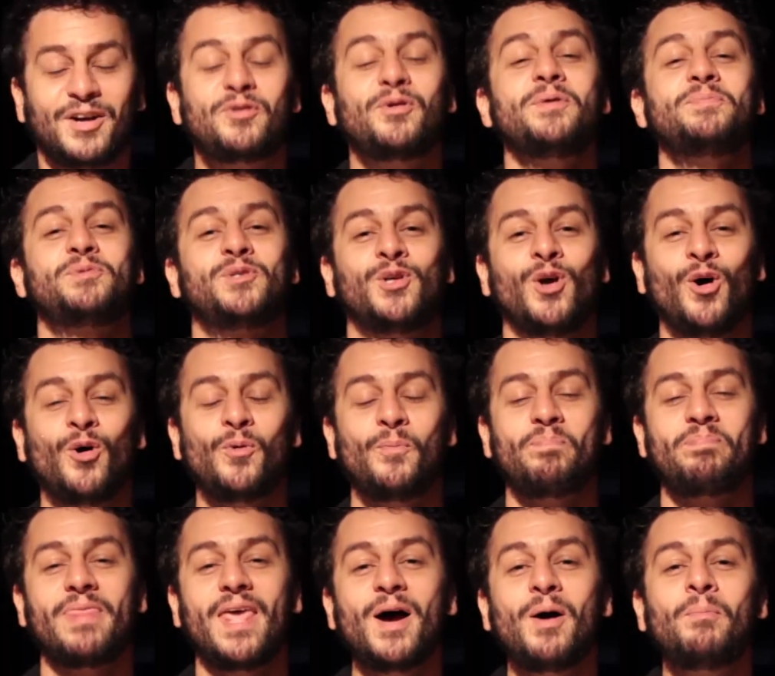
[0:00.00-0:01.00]
Crypt
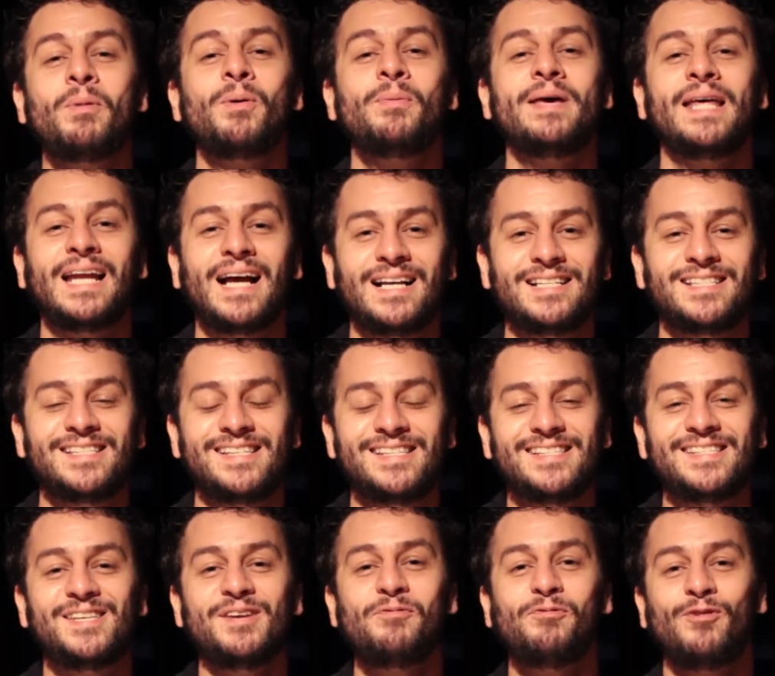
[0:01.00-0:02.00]
Show é uma homenagem de
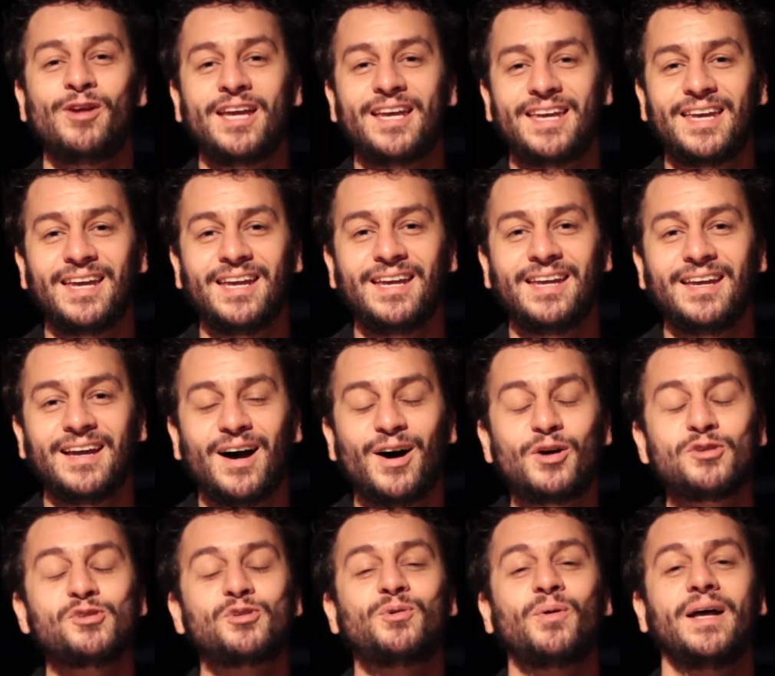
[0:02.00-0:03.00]
Stephen King
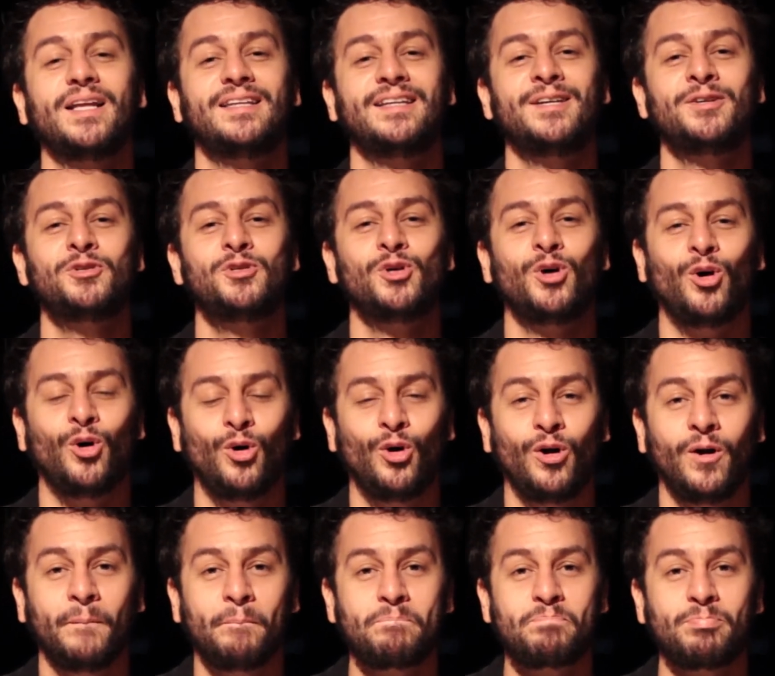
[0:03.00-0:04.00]
aos quadrinhos de
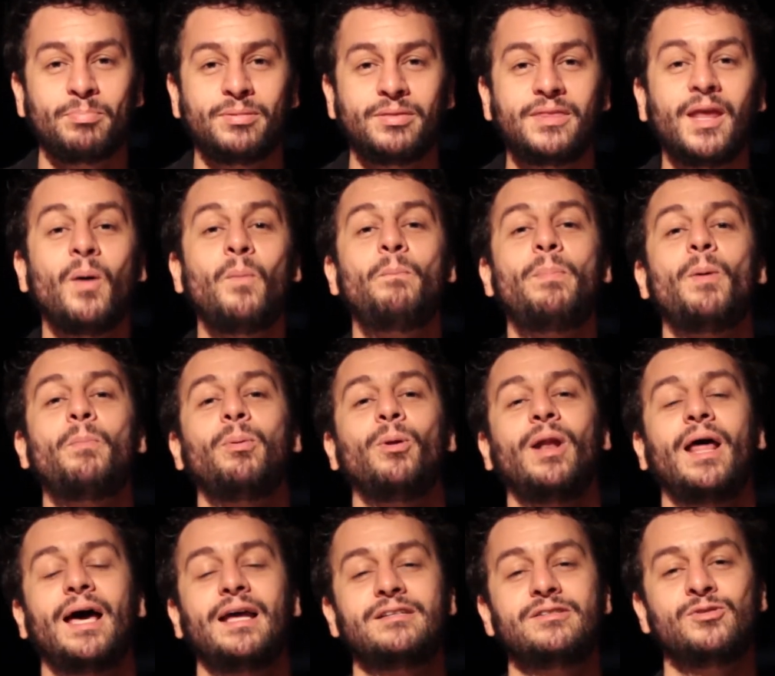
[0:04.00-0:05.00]
horror, tão
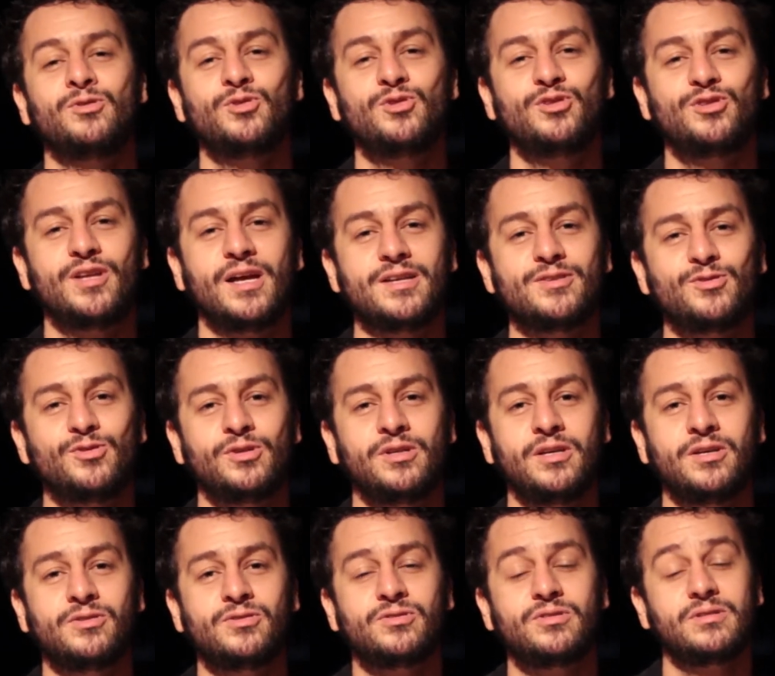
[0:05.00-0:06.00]
populares nos Estados
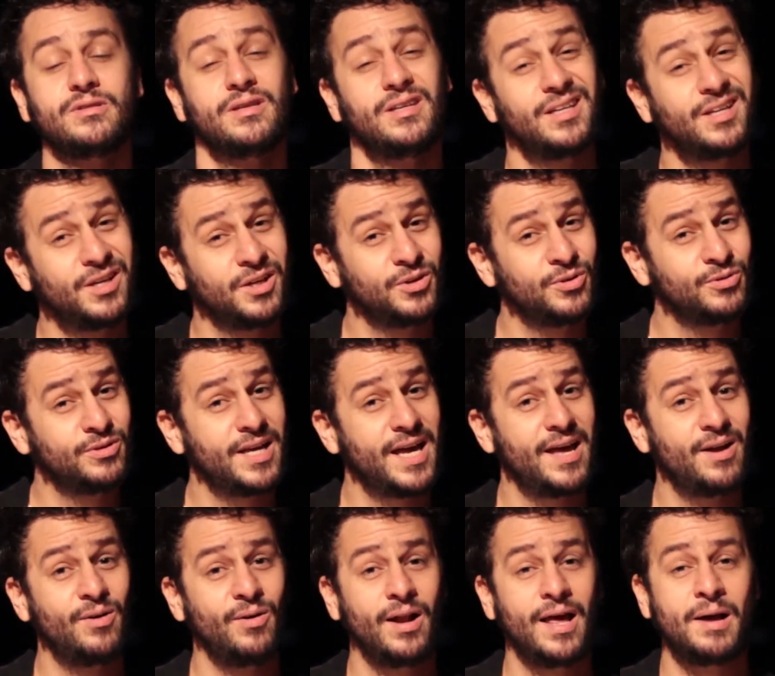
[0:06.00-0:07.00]
Unidos e que não
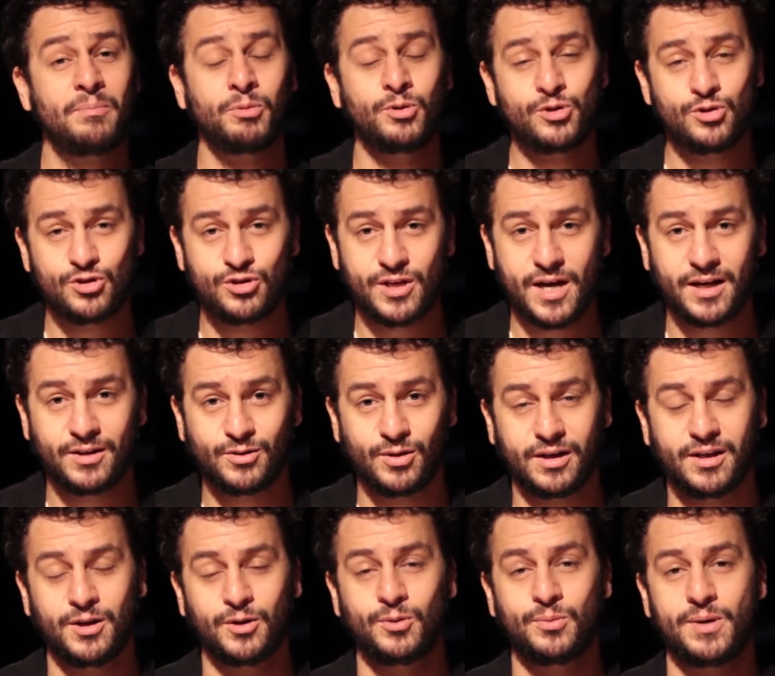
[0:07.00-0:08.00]
deram lá muito certo
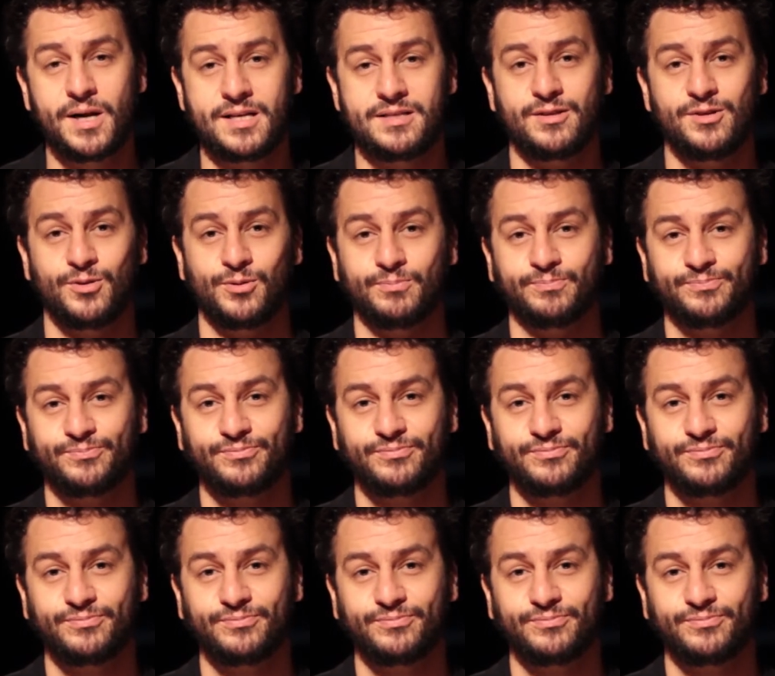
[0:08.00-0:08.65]
aqui no Brasil.